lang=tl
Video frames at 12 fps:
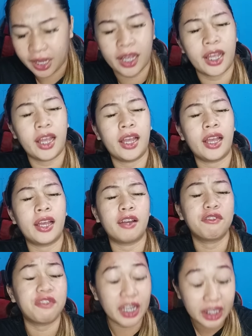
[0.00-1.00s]

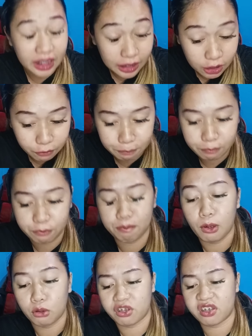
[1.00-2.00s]
Ah, uh, viral
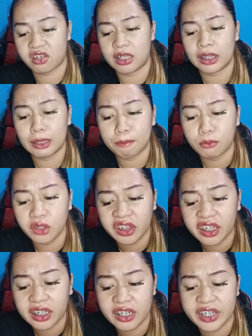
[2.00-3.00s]
post ni
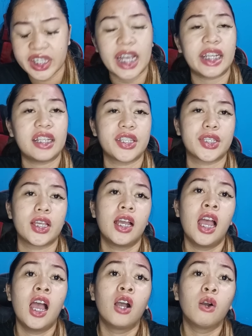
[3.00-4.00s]
Political Science
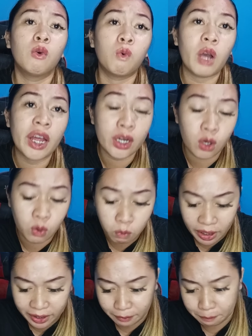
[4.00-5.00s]

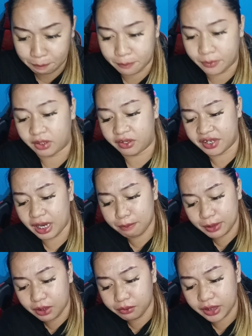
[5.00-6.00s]
101.
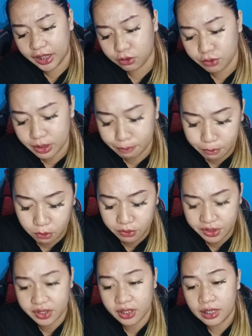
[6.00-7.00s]
Sabi daw dito sa
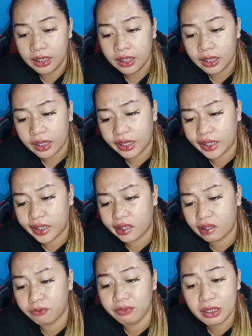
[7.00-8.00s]
post,
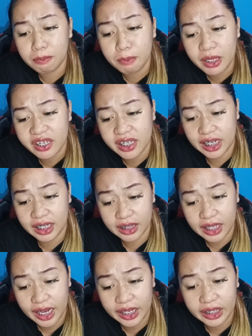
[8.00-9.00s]
uh, ah, VPs
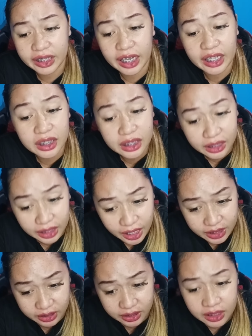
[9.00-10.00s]
Inday can
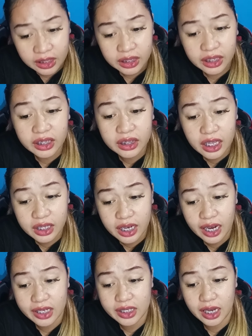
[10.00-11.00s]
run in the
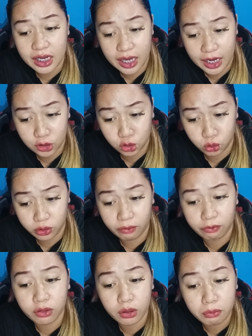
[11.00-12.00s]
next
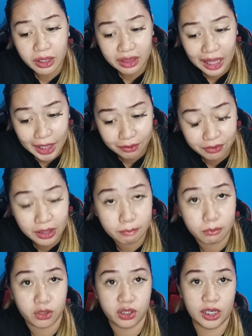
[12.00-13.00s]
election for whatever
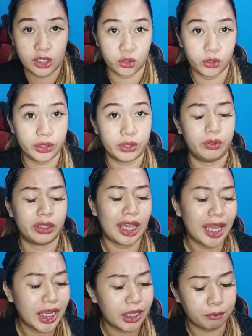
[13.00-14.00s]
position.
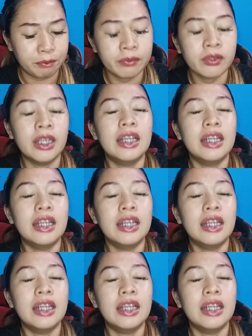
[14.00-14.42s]
Okay?